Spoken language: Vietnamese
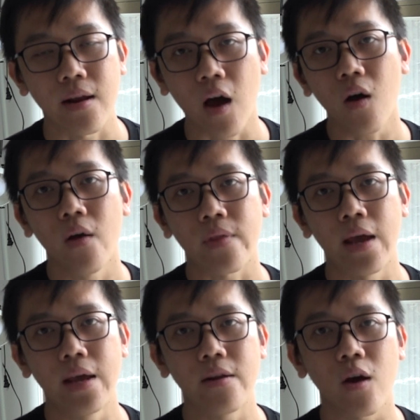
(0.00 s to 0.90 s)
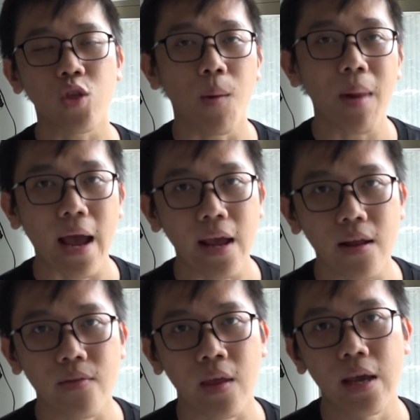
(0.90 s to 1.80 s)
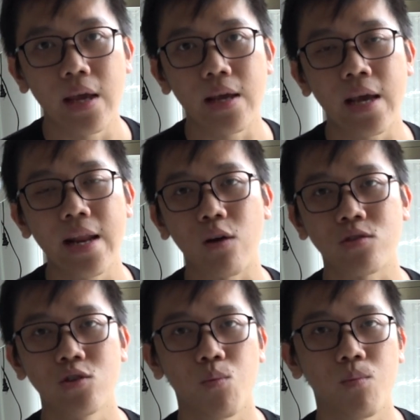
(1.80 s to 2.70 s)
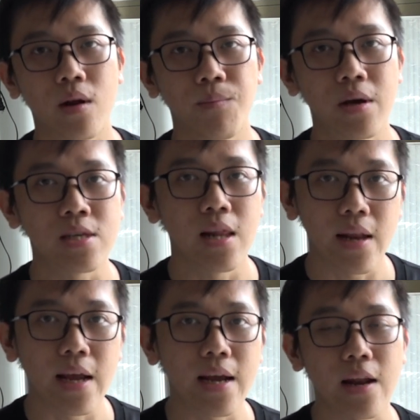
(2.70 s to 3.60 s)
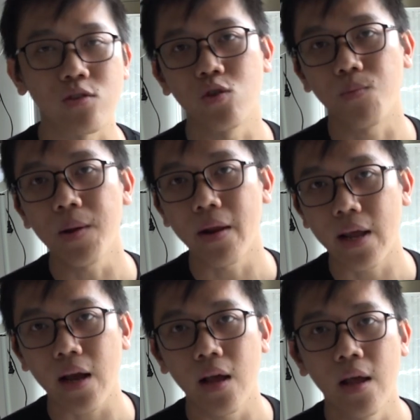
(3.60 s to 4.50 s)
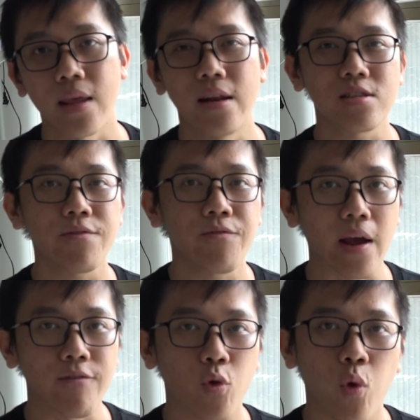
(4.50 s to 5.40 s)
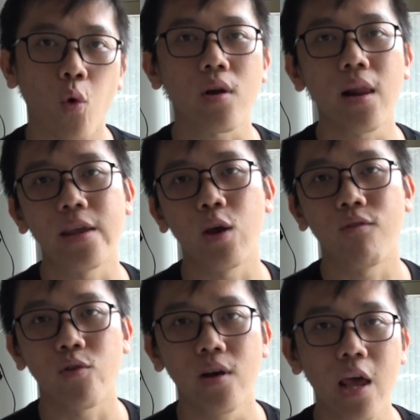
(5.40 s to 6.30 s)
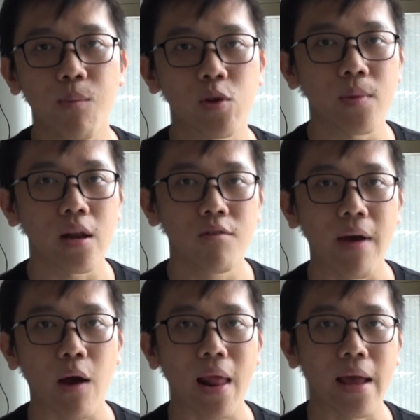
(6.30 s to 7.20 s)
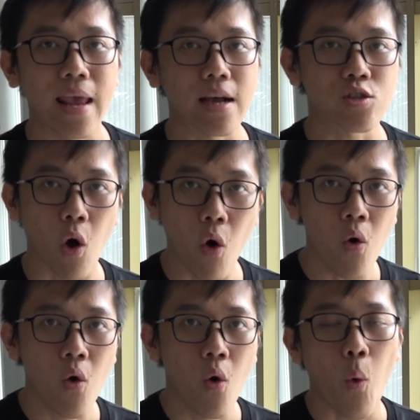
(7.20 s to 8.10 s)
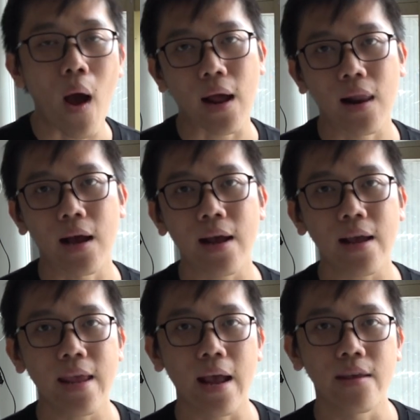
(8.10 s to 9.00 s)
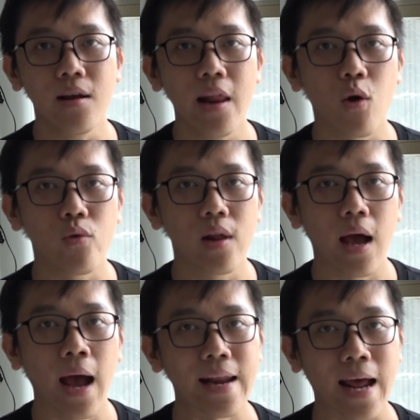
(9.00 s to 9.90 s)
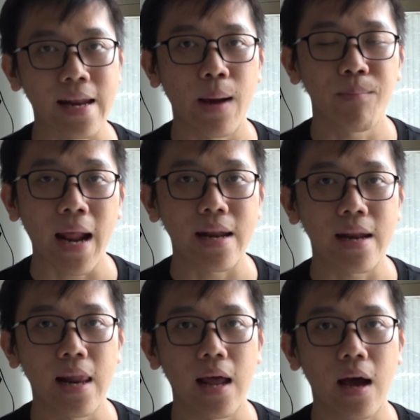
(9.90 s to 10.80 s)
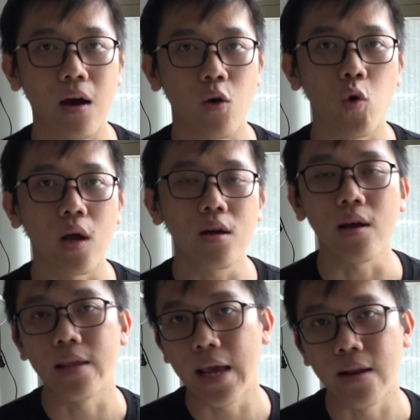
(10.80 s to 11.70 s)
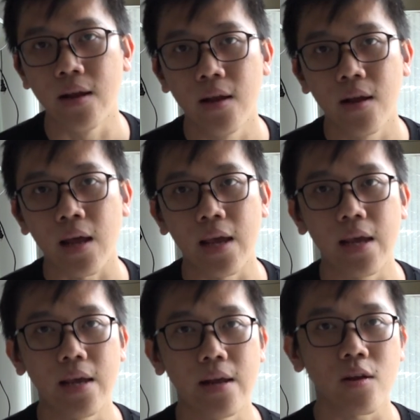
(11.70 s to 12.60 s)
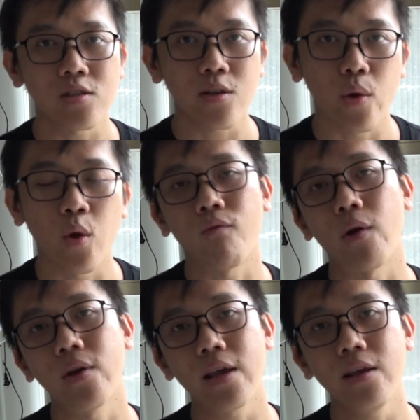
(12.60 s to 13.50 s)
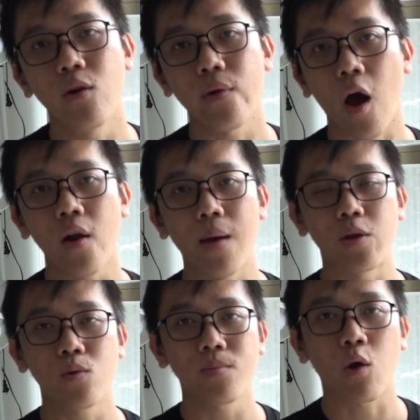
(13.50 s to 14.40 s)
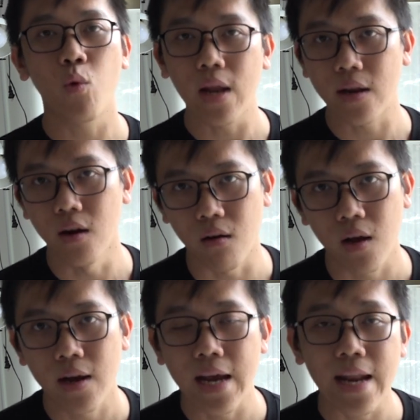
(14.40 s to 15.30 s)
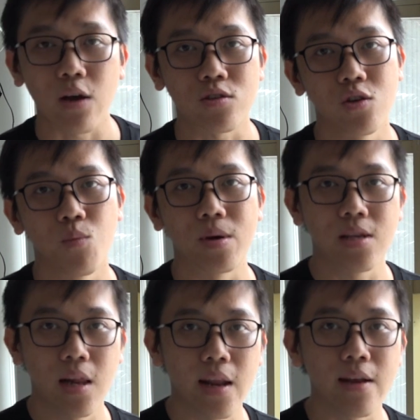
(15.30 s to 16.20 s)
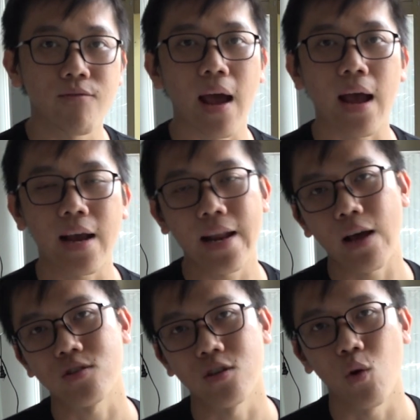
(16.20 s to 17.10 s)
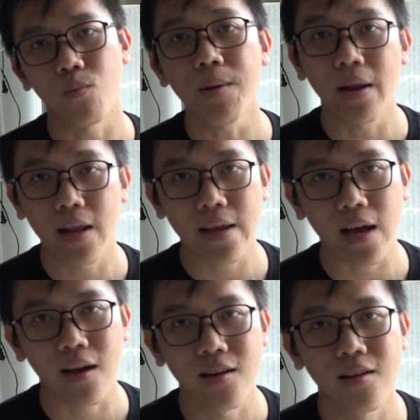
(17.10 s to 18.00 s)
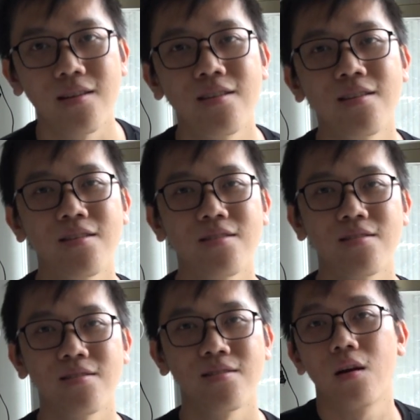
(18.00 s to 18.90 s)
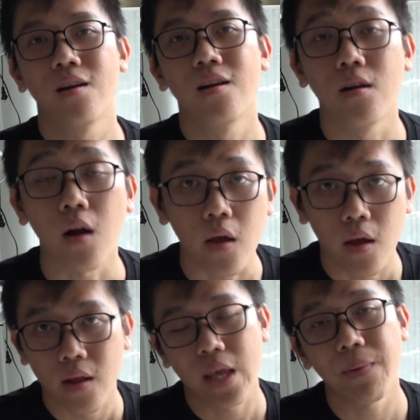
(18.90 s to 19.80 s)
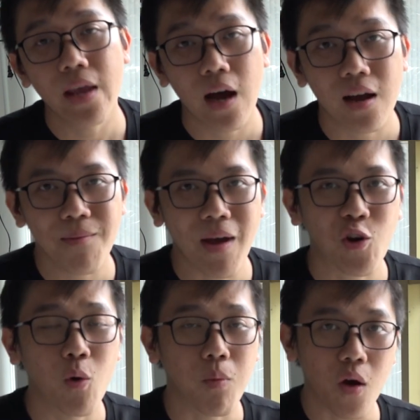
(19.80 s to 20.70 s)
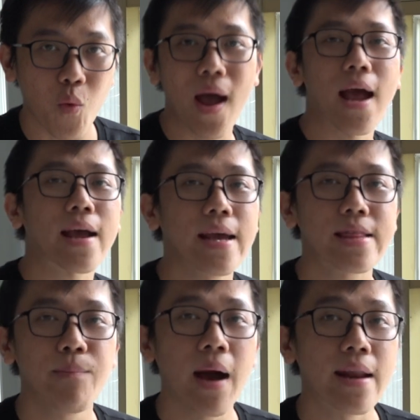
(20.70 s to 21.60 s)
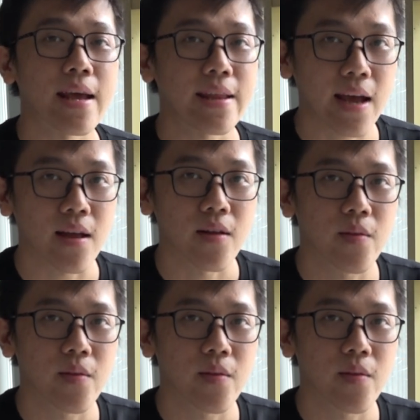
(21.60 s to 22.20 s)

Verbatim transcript: đó thì nói tóm lại á thì khi nào sử dụng machine learning khi nào sử dụng deep learning á thì nó sẽ phải phụ thuộc rất là nhiều vào dữ liệu mà chúng ta đưa vào là dạng số hoặc là các cái dạng dữ liệu như là hình ảnh âm thanh hay là ngôn ngữ tự nhiên thì nó sẽ tùy thuộc vào những cái gì đó để mà chúng ta quyết định được khi nào sử dụng machine learning và khi nào sử dụng deep learning nha rồi thì bây giờ các bạn cùng coi qua cái tấm hình này nha